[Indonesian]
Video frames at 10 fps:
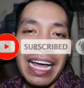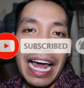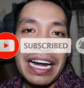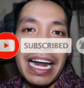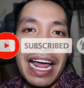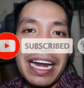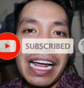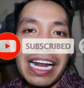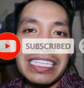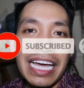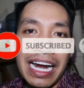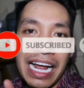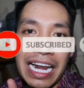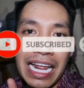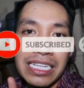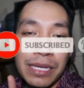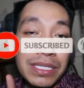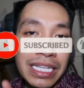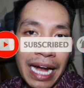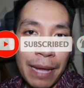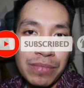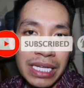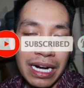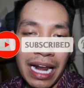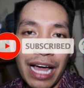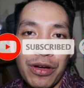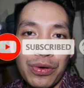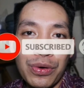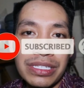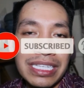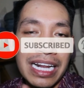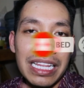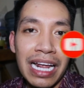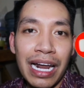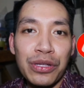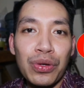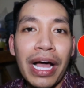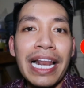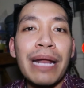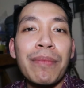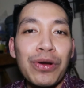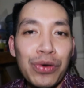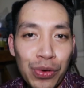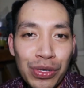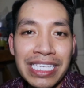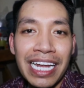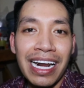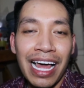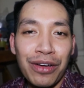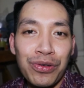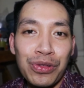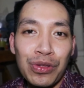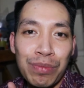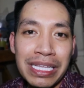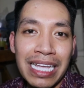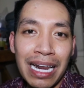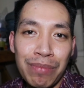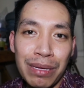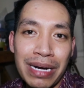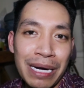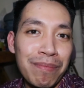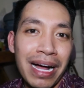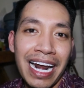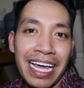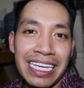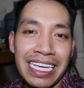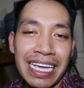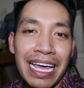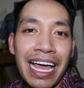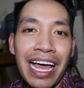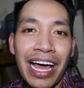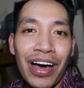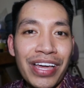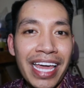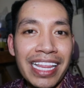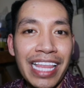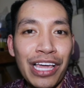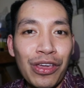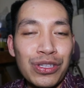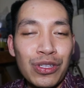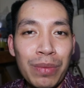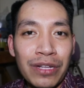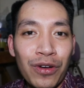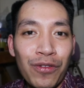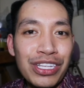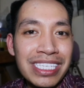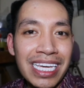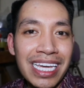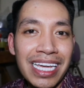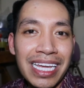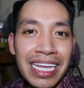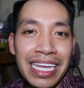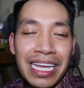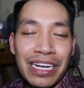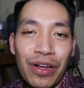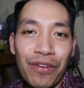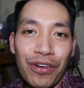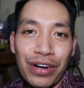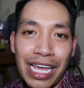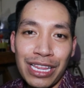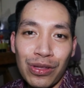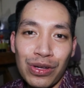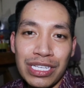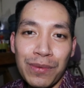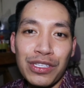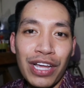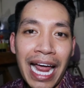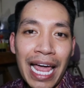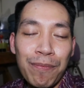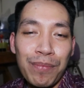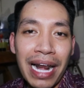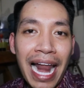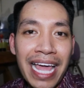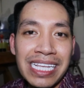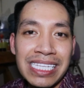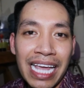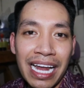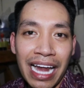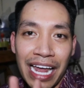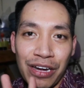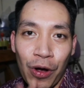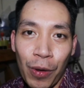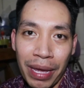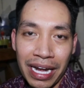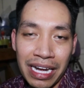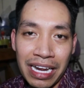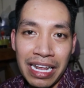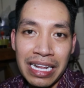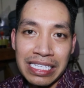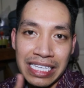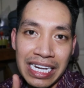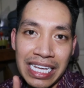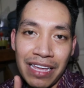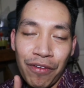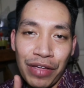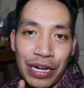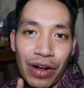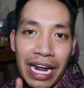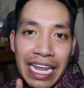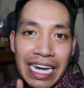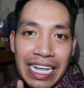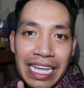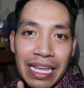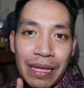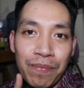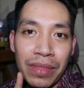Karena dengan cara kalian subscribe channel aku, secara tidak langsung kalian mendukung channel aku untuk bisa lebih berkembang lagi. Oke, okay, thank you so much for watching. Don't forget to subscribe, like, share, and comment. Jadi video kali ini